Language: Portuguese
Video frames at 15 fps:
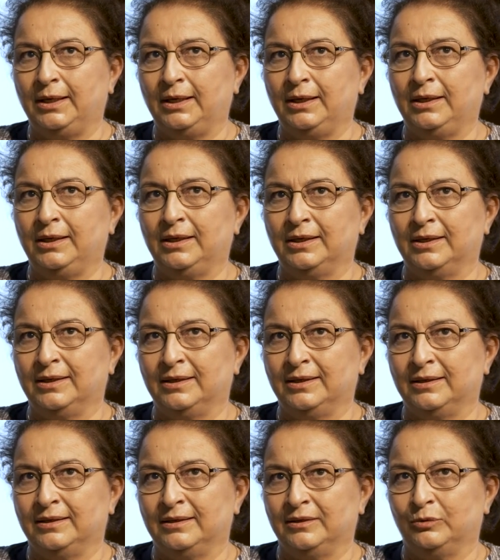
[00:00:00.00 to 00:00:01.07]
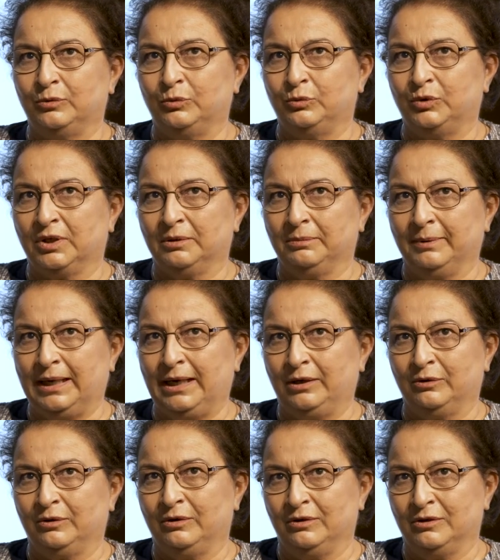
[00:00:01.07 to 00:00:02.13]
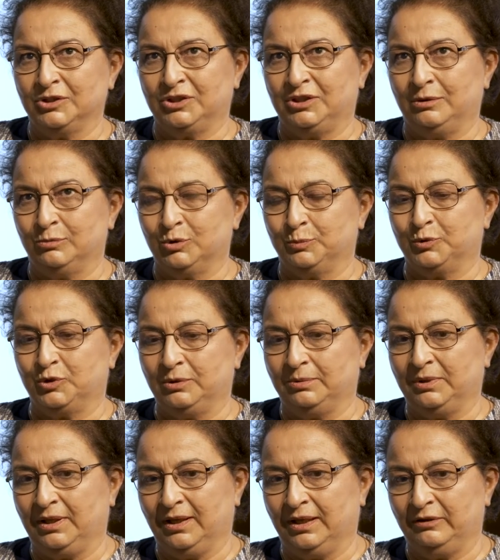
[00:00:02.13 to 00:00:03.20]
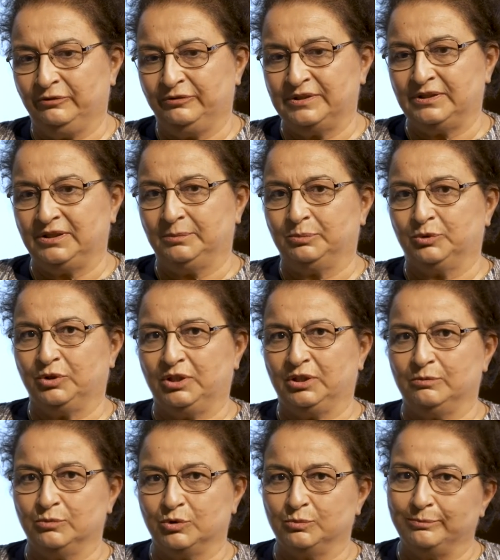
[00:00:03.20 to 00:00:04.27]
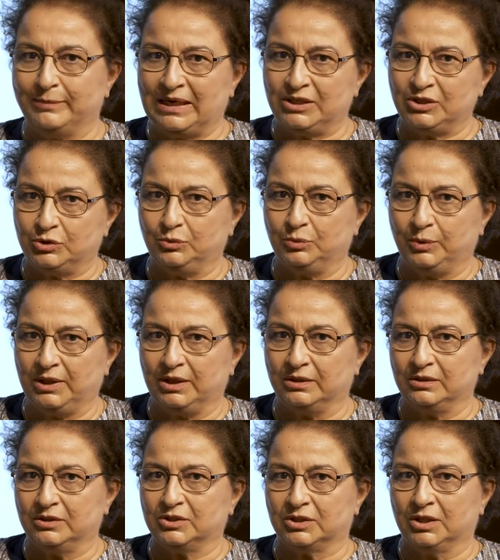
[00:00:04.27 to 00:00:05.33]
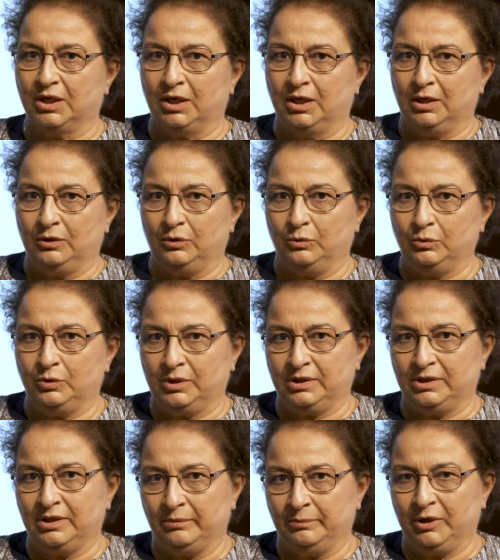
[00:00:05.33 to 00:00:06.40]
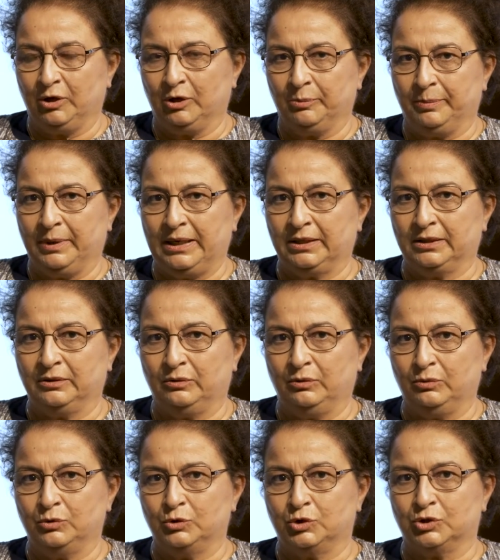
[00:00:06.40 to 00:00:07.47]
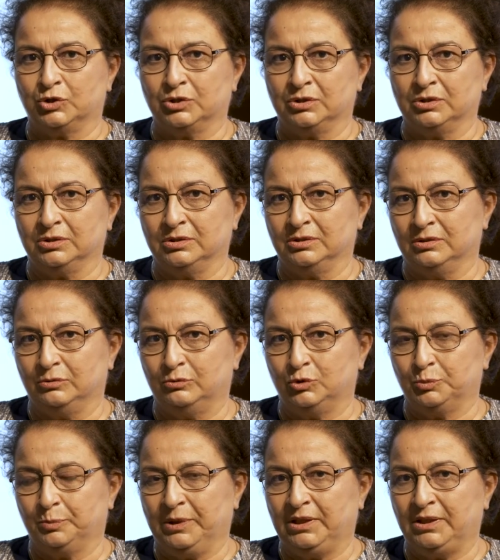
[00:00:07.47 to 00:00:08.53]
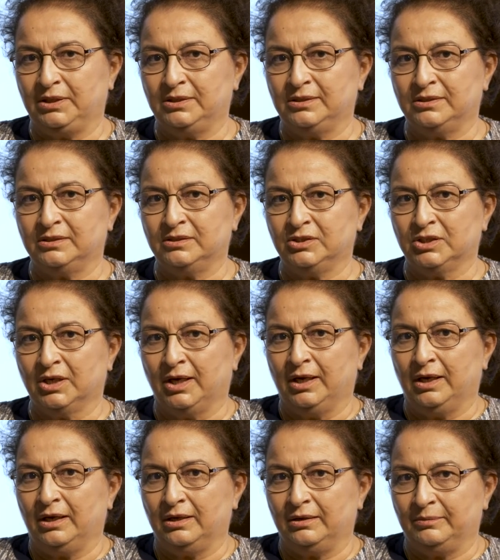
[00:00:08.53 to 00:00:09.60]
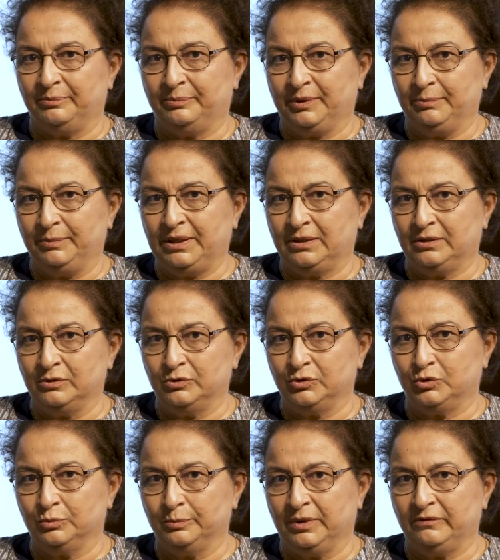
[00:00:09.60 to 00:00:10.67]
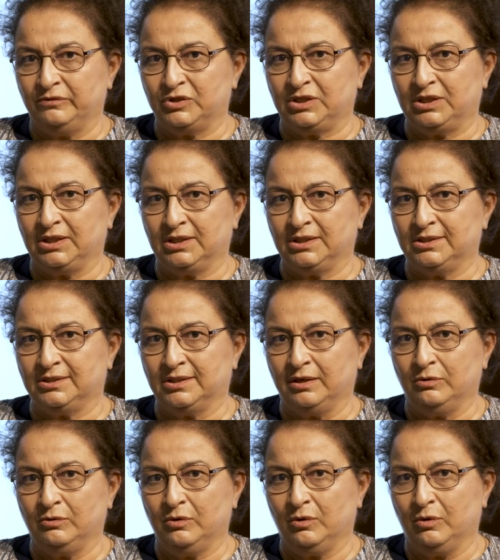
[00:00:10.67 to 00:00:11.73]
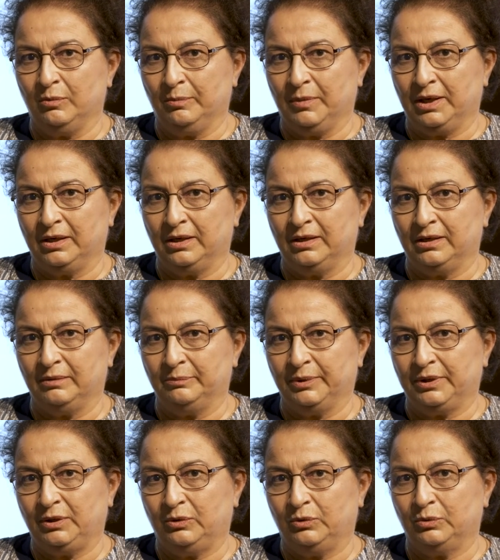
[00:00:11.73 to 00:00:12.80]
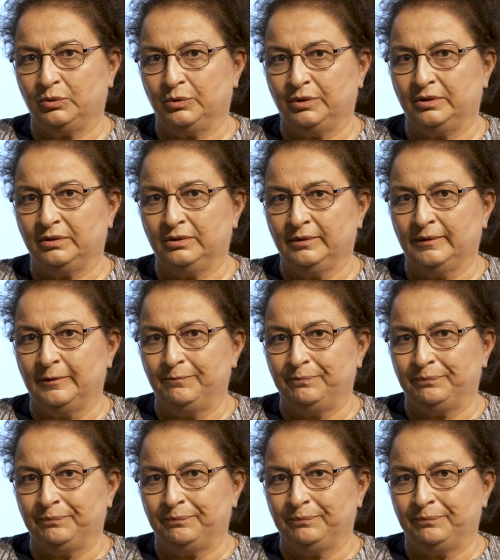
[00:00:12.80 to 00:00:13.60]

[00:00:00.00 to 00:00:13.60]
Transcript: e uh, o trabalho que nós temos possibilidade de fazer por termos mais doentes do que a maior parte dos, uh, dos países uh, permite-nos uma investigação com uma amplitude